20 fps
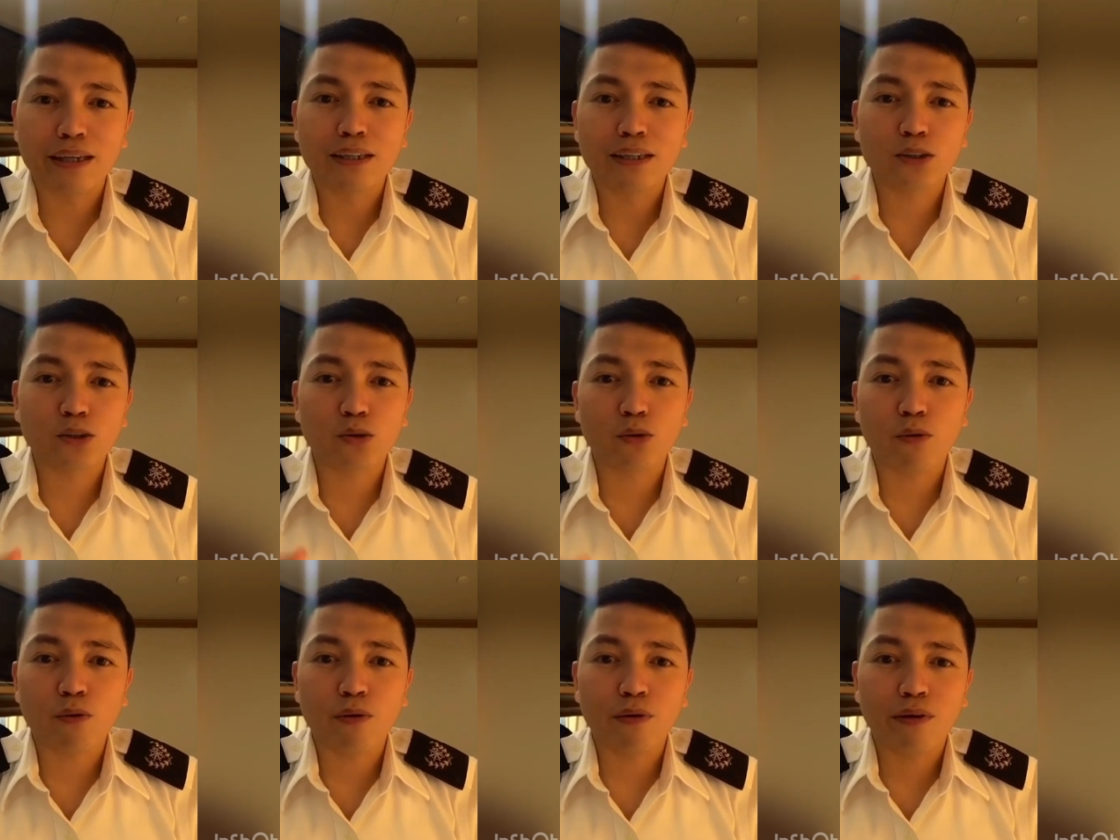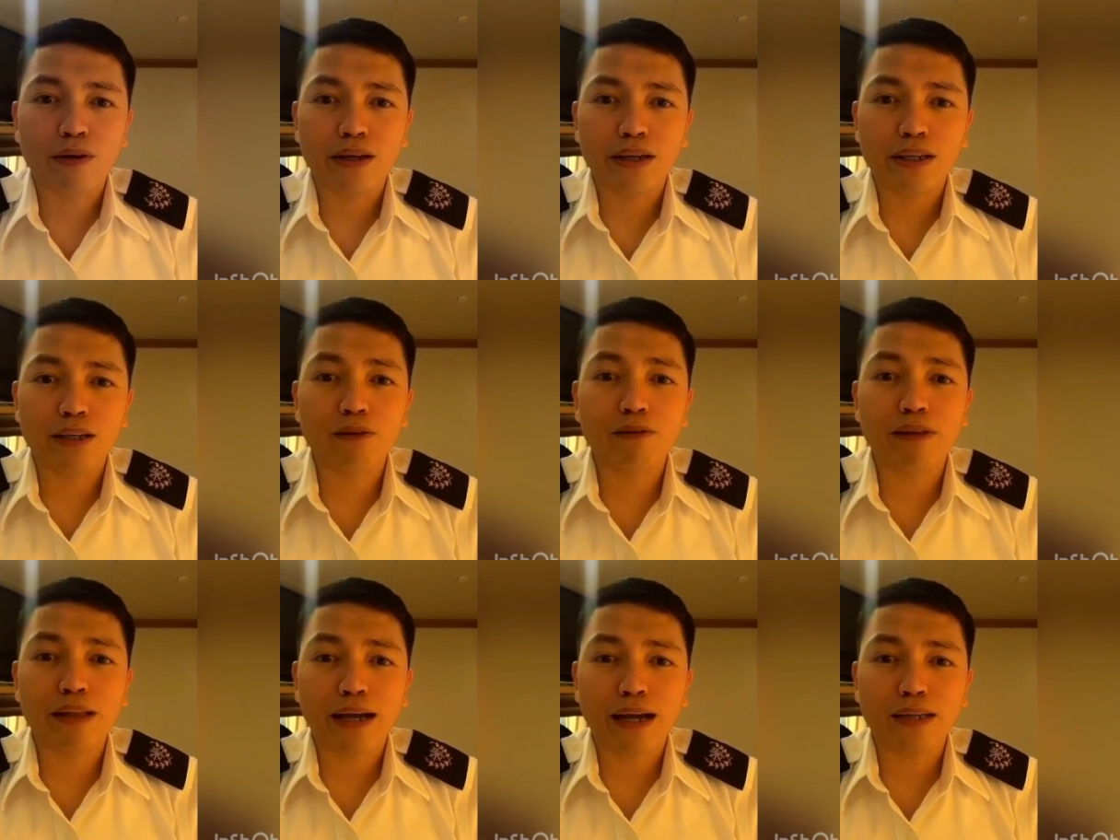So,
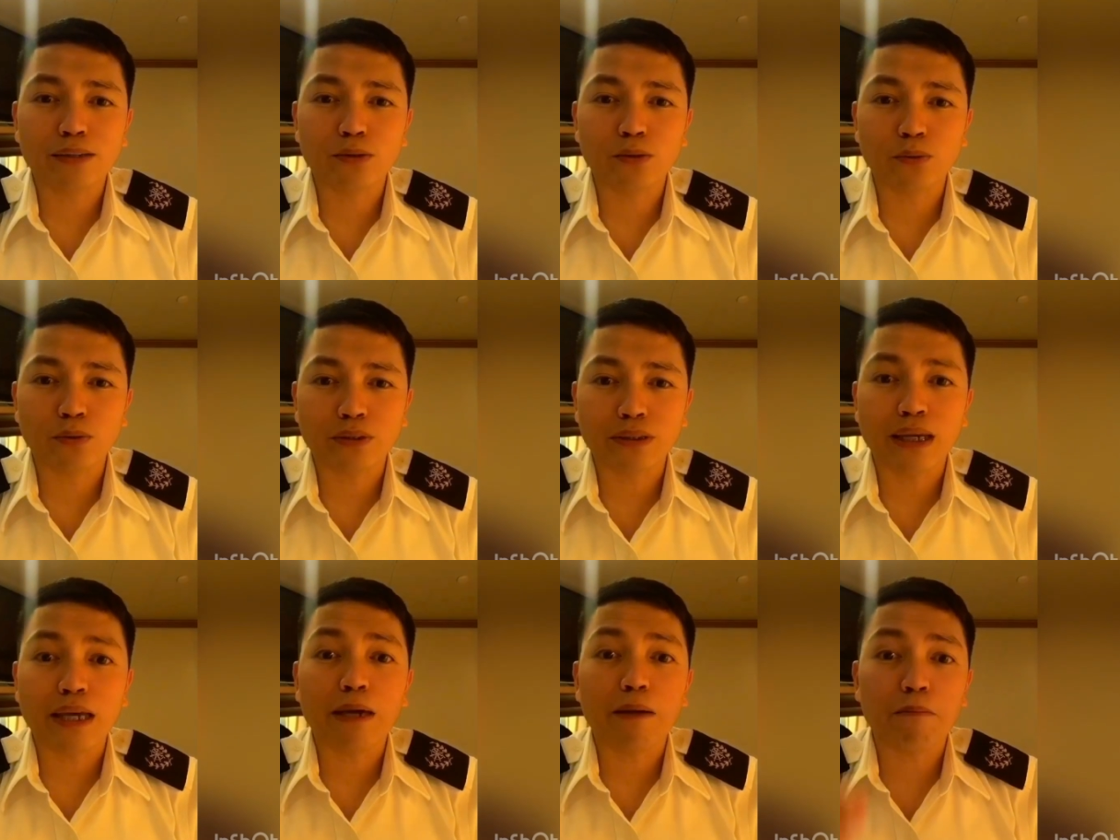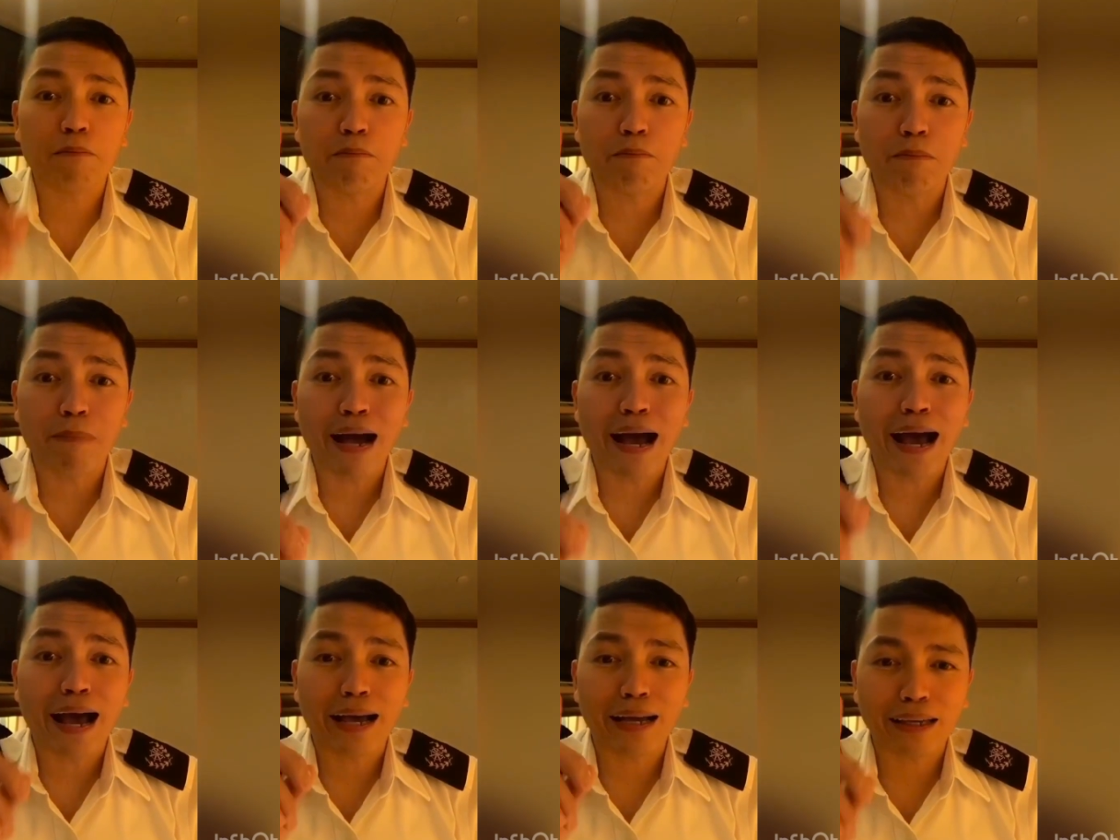yun lang ang susi.
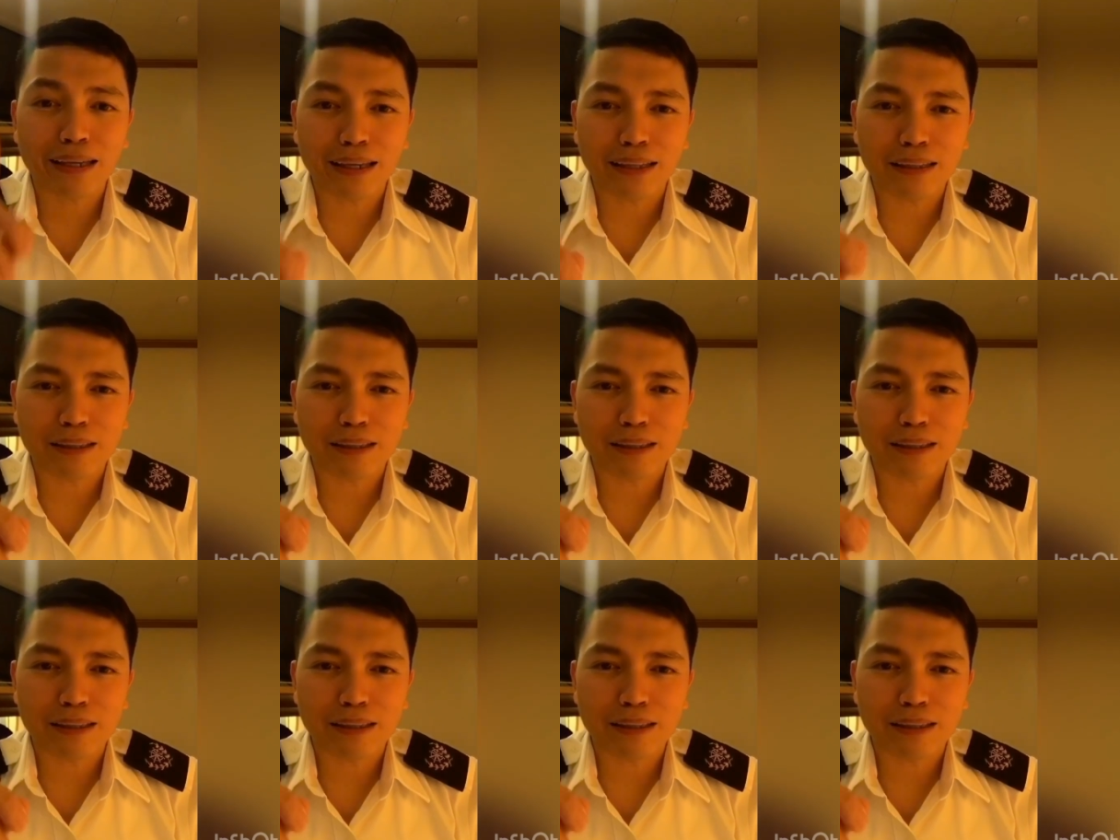Bakit?